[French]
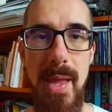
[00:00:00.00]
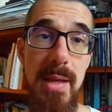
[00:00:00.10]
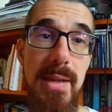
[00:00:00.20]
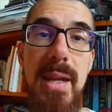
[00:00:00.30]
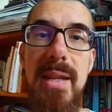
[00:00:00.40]

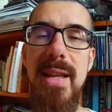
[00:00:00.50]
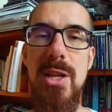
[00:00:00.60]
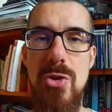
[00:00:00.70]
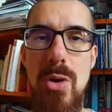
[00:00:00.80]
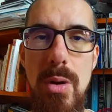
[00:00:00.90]
Il y a des tas de
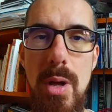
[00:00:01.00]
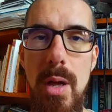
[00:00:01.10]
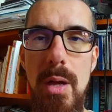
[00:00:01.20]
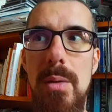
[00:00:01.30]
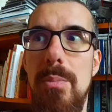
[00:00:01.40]
gens,
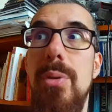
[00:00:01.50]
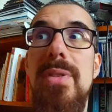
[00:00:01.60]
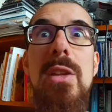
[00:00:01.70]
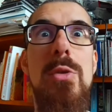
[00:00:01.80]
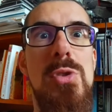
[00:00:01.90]

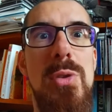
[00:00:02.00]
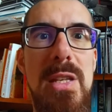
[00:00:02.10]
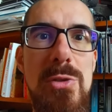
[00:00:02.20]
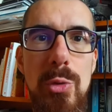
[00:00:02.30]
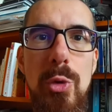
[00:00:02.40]
peut-être que c'est une
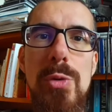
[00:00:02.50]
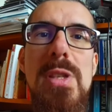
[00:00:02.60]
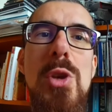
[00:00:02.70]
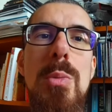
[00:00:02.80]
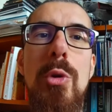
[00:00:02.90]
question de
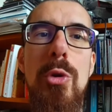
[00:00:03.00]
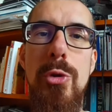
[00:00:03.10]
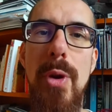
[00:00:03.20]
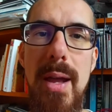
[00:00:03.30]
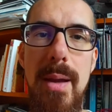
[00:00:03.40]
conditionnement
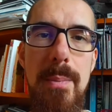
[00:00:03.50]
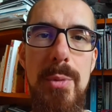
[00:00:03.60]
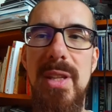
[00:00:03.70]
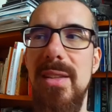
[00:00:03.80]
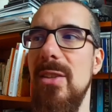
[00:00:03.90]
culturel,
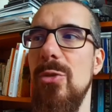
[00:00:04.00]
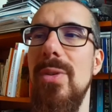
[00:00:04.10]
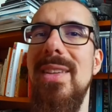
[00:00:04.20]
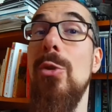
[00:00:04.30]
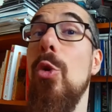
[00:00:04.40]
peut-être qu'ils ont
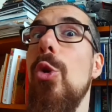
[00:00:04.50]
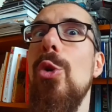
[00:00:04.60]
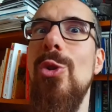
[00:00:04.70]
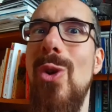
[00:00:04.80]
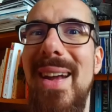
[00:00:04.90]
été trop
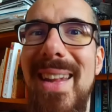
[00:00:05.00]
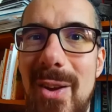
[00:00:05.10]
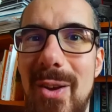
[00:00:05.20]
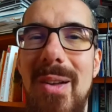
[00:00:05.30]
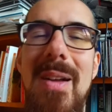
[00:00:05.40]
longtemps à
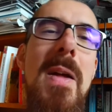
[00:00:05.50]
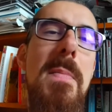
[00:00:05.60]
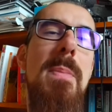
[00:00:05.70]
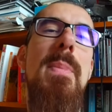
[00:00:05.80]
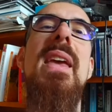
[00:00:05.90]
l'école,
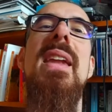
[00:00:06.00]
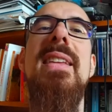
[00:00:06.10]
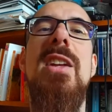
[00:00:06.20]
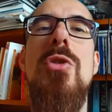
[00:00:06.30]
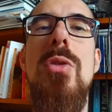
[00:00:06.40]
mais il y a des
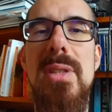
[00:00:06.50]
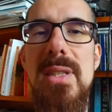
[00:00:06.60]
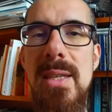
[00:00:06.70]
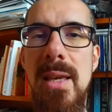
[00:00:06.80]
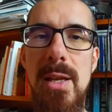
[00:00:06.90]
tas de gens
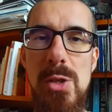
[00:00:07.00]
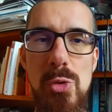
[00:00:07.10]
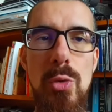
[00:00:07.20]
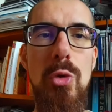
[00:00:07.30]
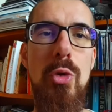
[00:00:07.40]
qui
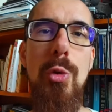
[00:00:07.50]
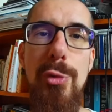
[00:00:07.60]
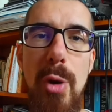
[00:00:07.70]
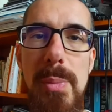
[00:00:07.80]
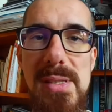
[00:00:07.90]
sont
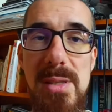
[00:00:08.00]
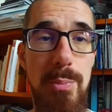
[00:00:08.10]
conformistes.